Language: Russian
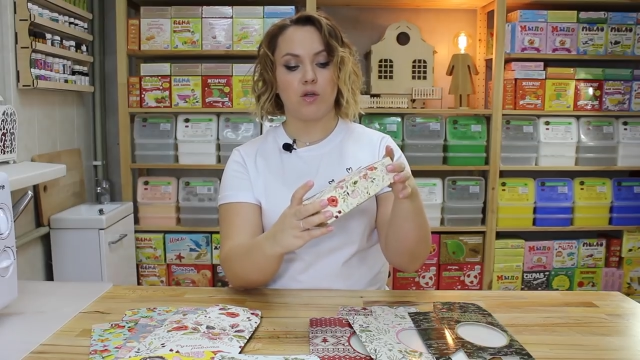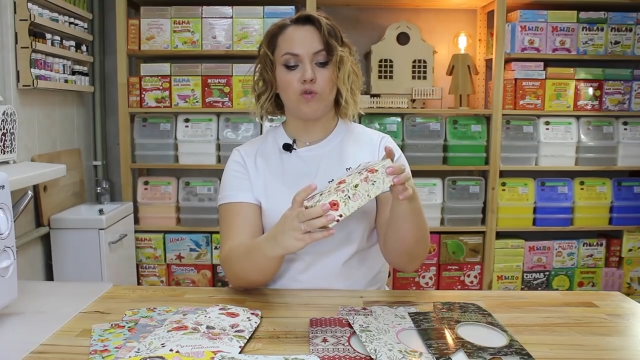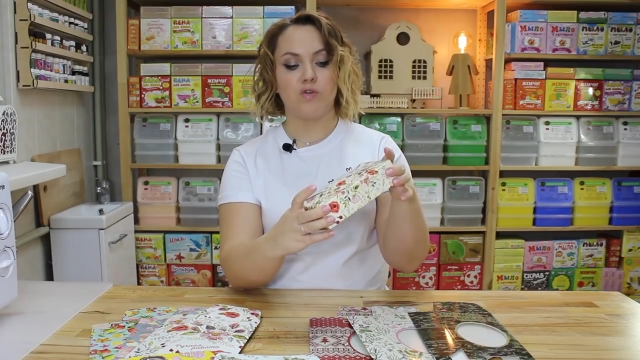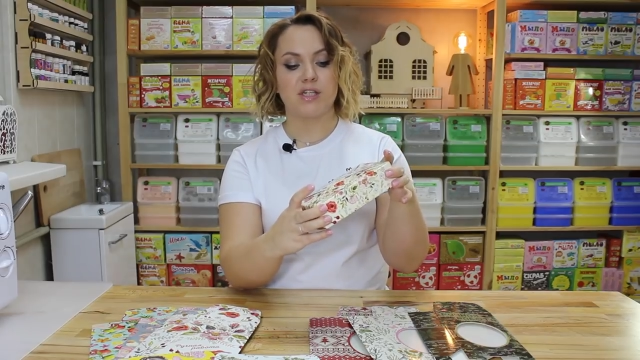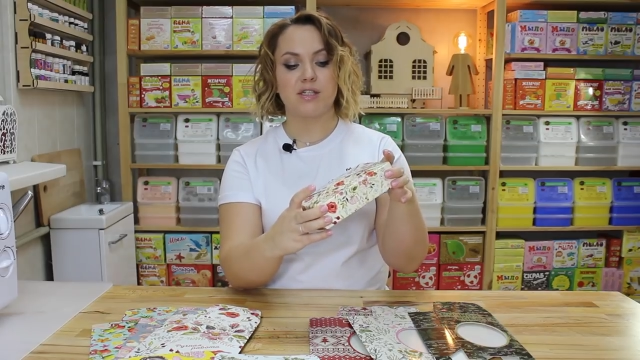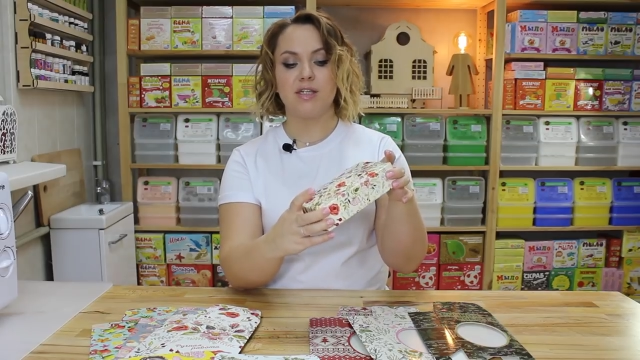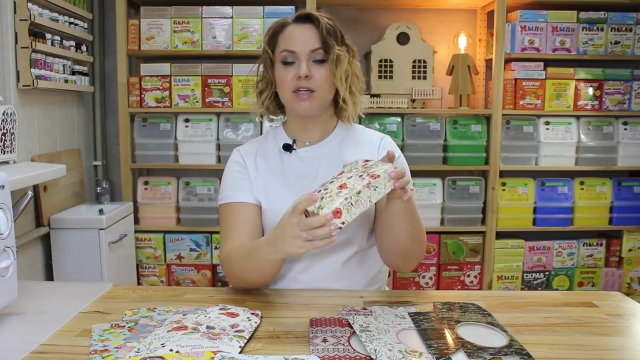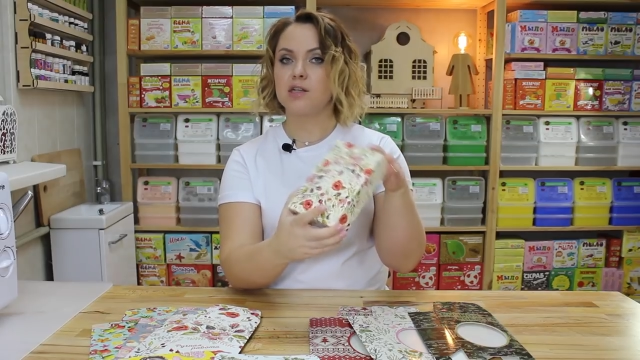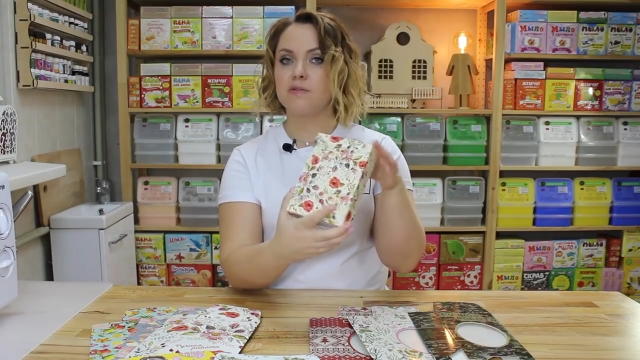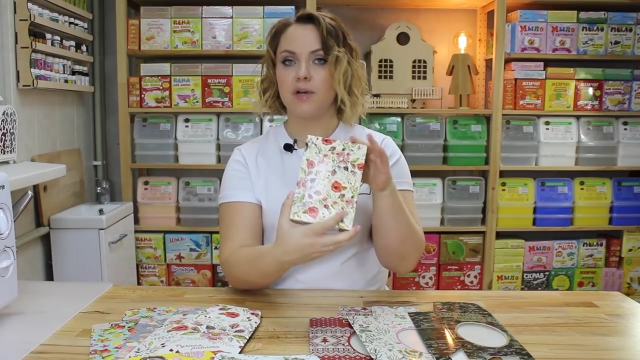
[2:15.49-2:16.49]
У вас не
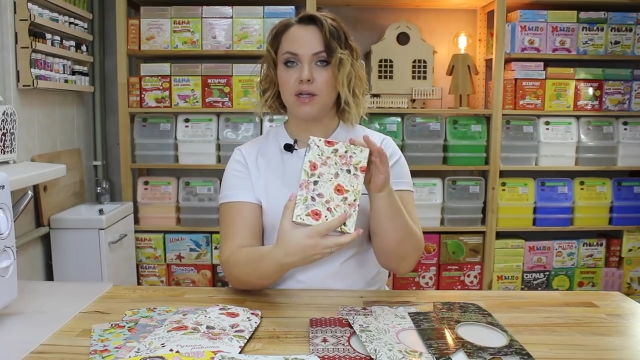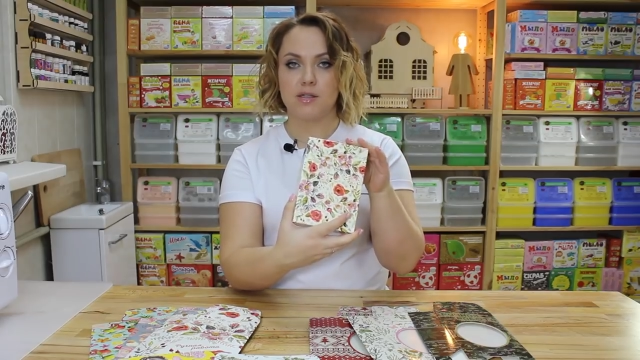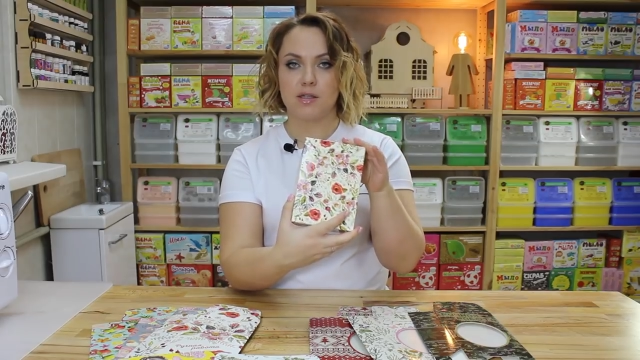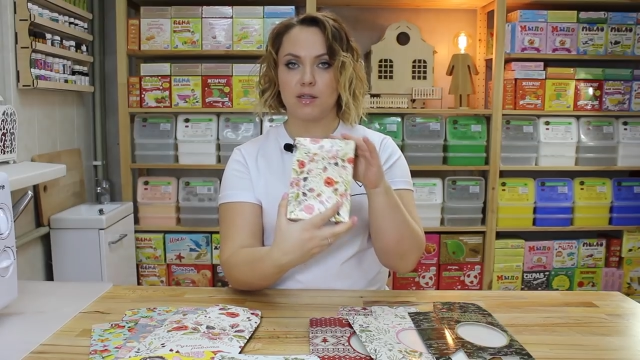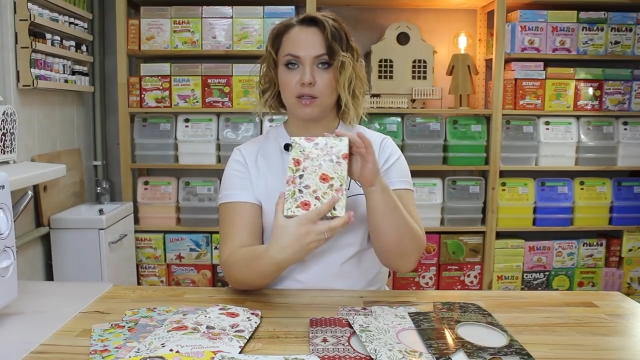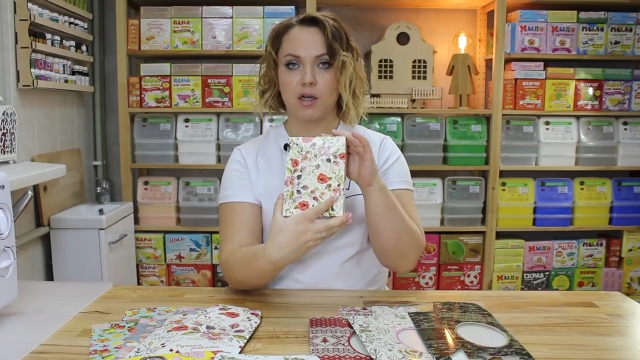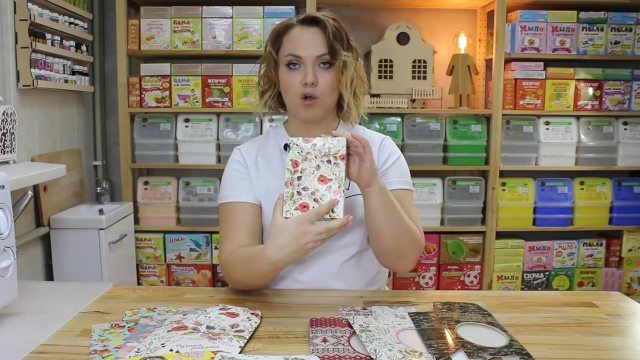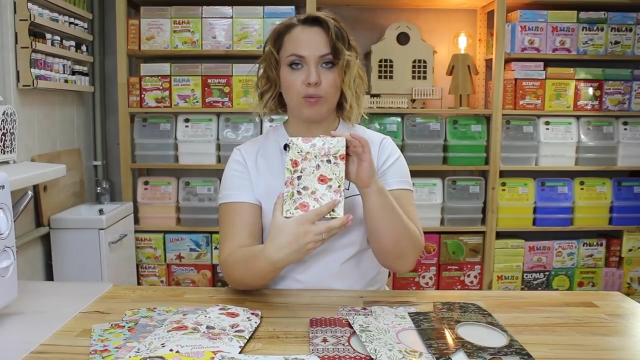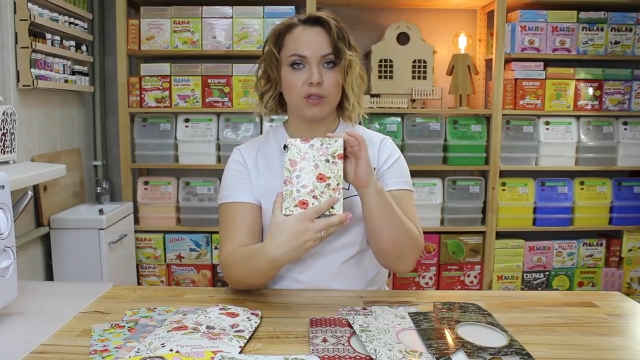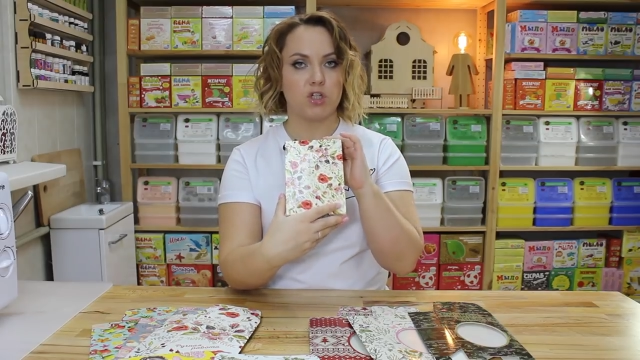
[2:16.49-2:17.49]
развалится эта
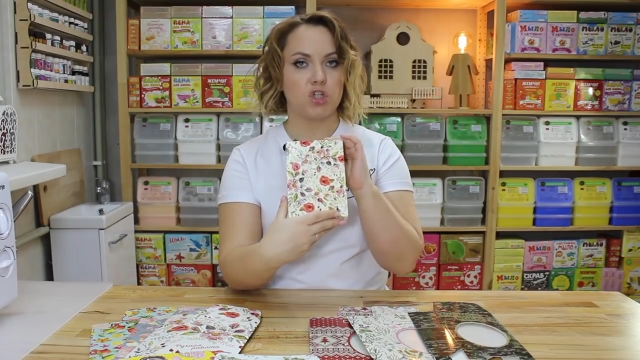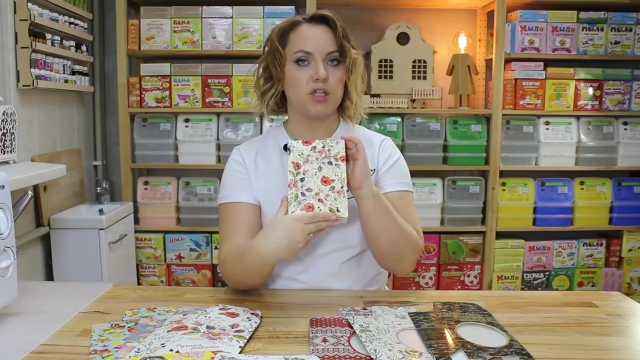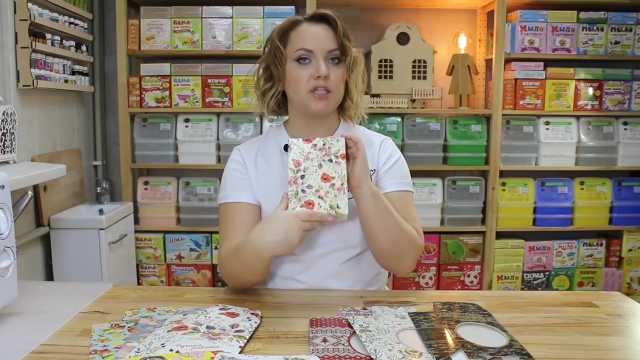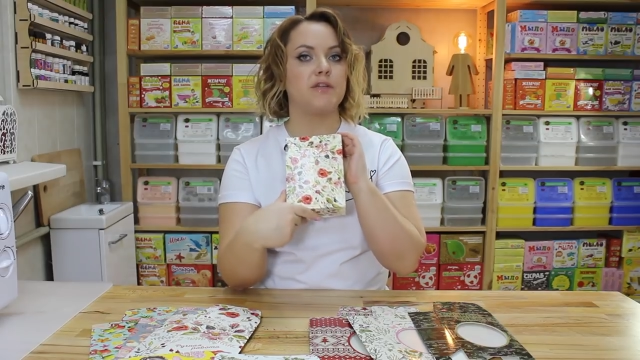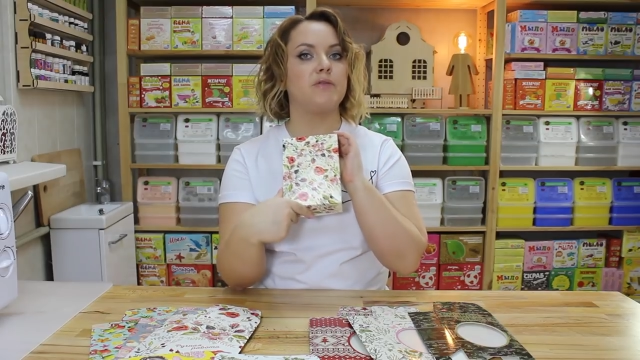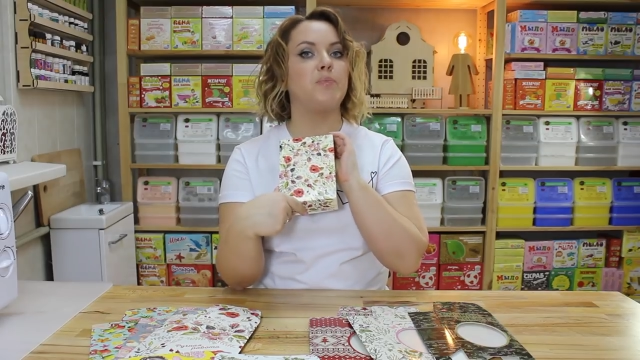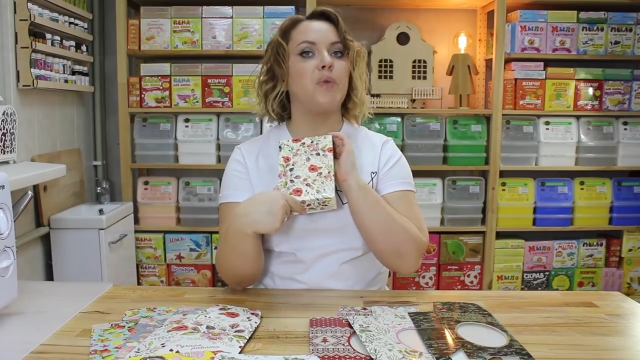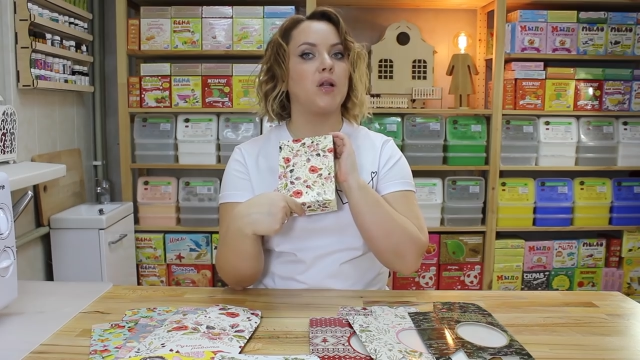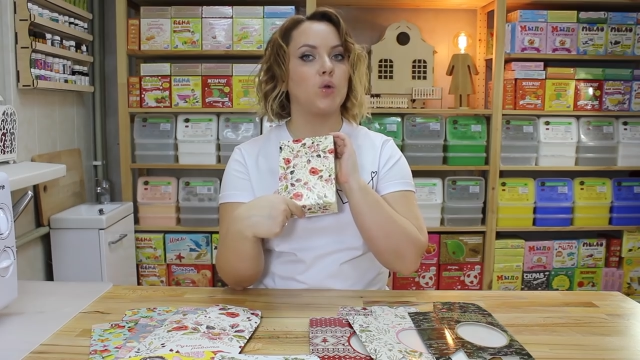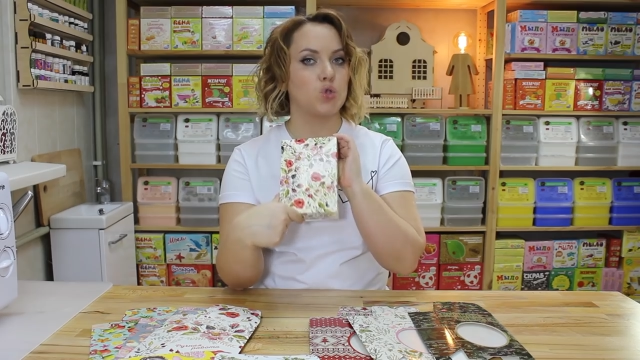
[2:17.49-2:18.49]
коробка, даже если вы
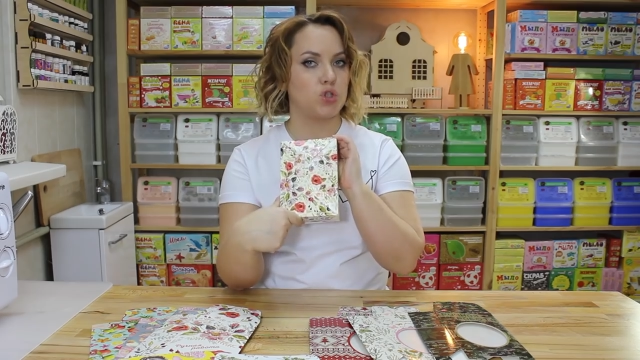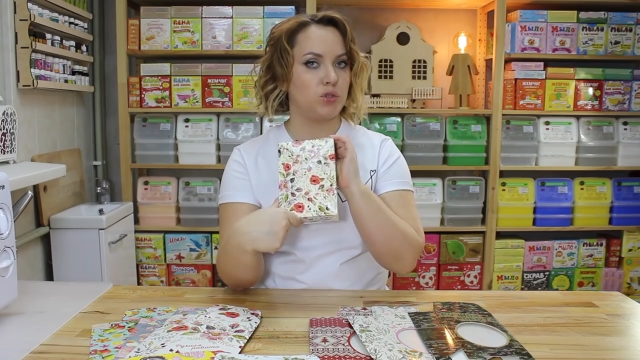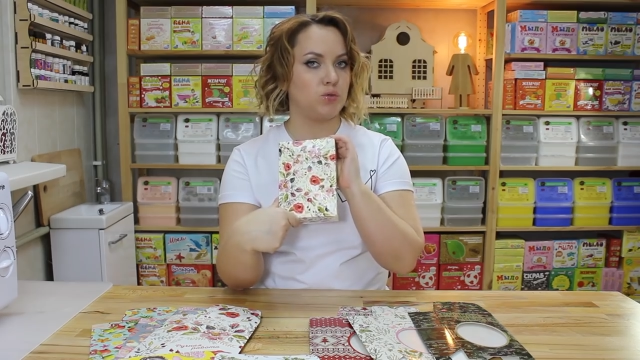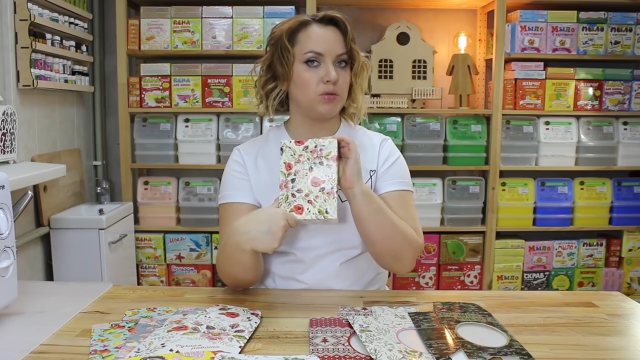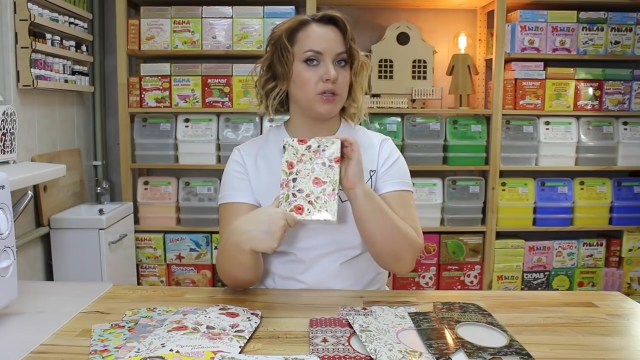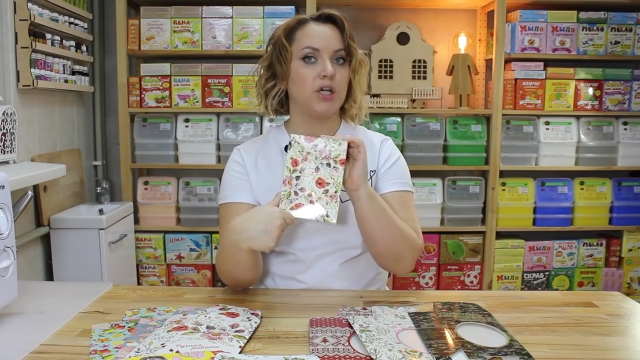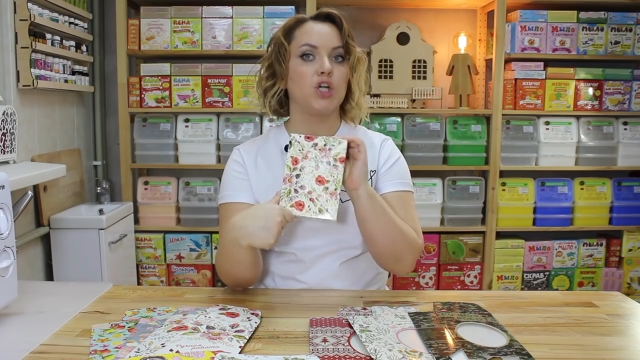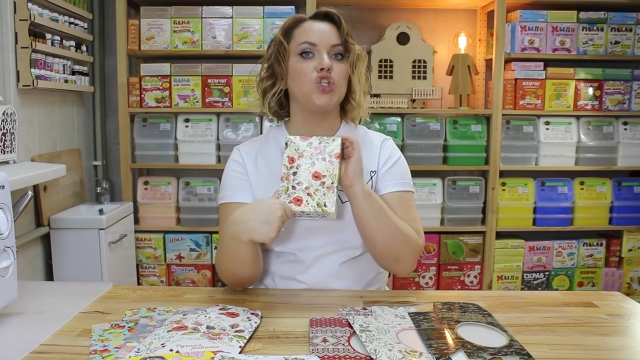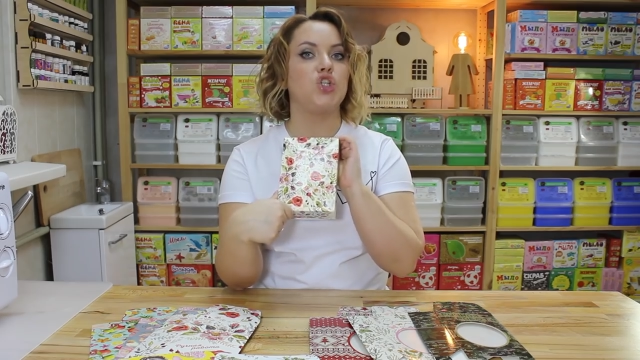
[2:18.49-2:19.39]
положите туда